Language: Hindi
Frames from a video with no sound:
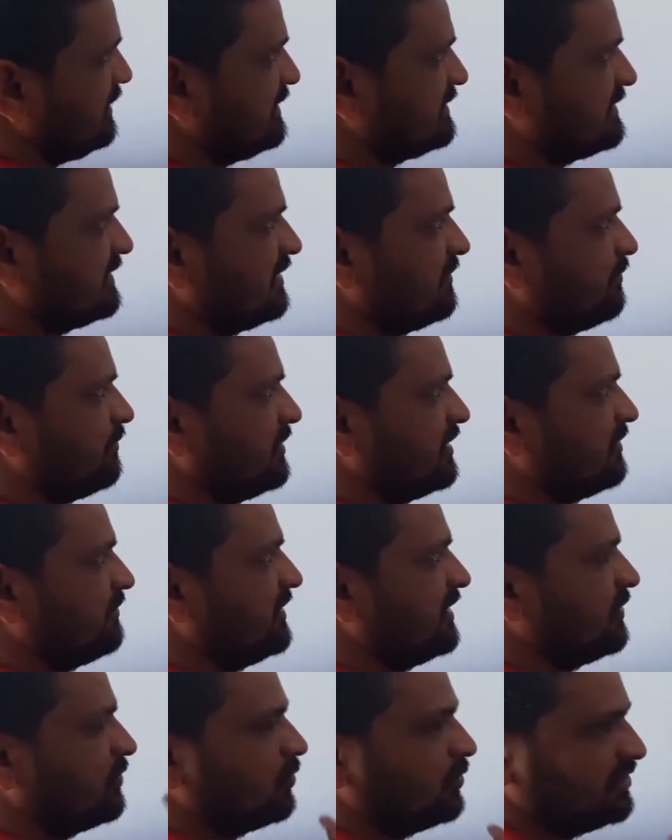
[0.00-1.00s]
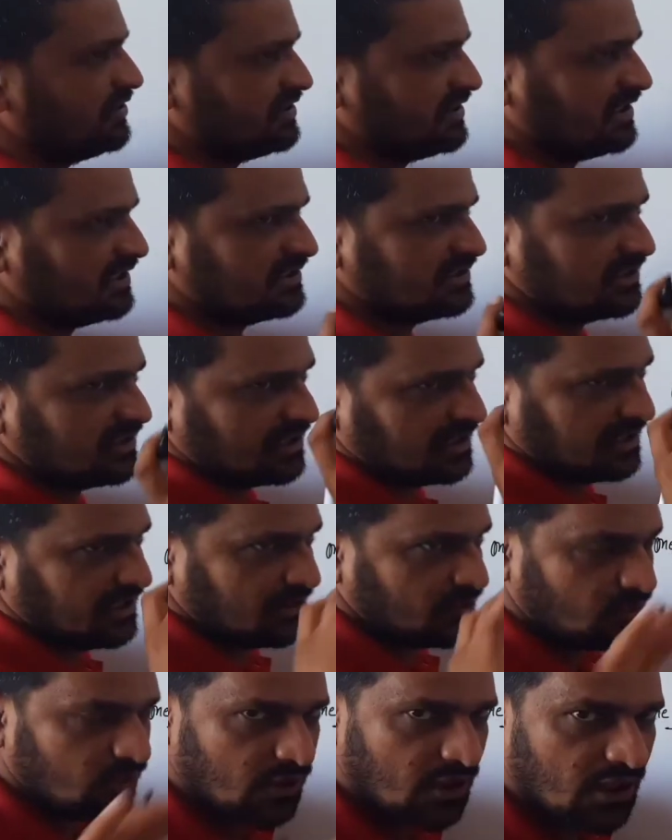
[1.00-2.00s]
इस नंबर में कोई चेंज
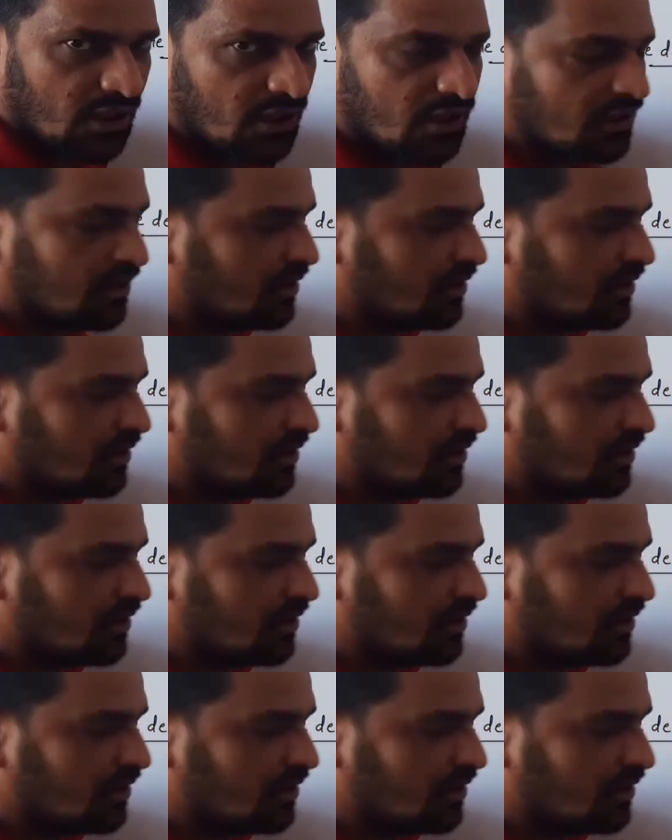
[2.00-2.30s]
नहीं होगा